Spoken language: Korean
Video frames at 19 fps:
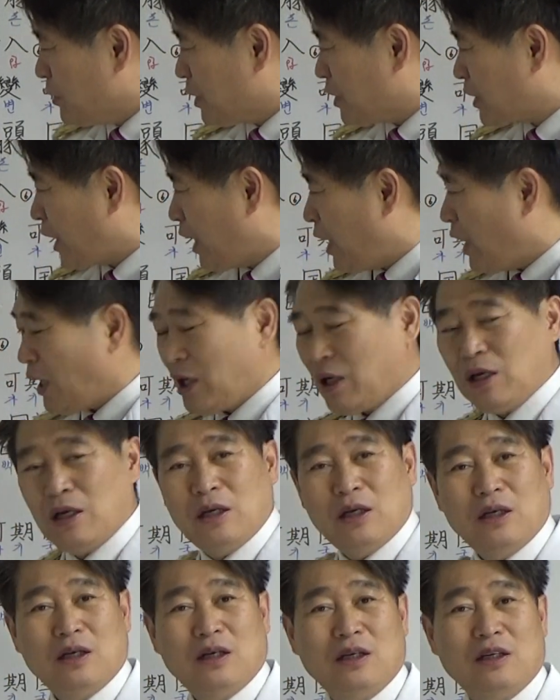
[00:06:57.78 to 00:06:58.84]
밑에
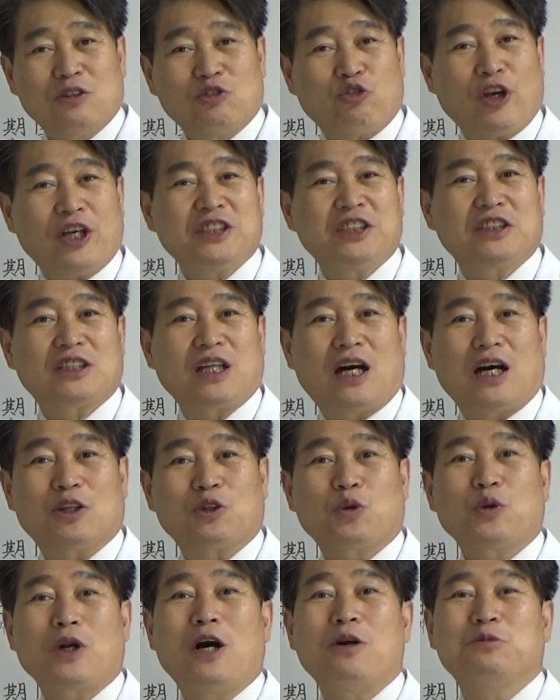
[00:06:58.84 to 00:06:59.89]
돼지다.
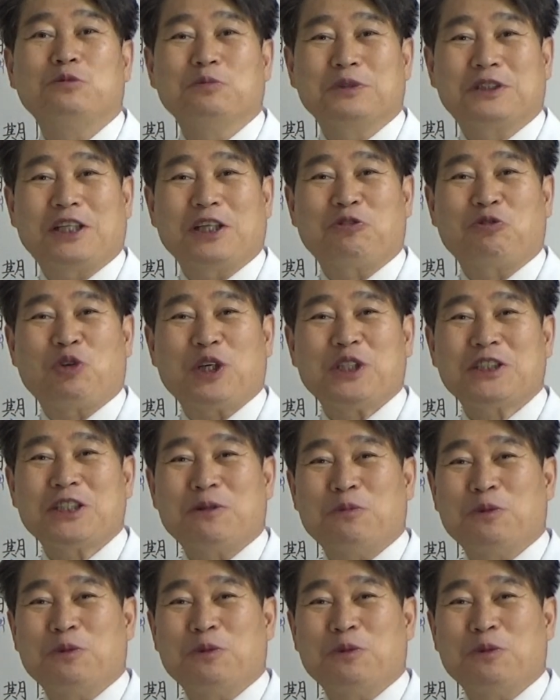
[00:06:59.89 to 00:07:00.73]
소나무 밑에 돼지가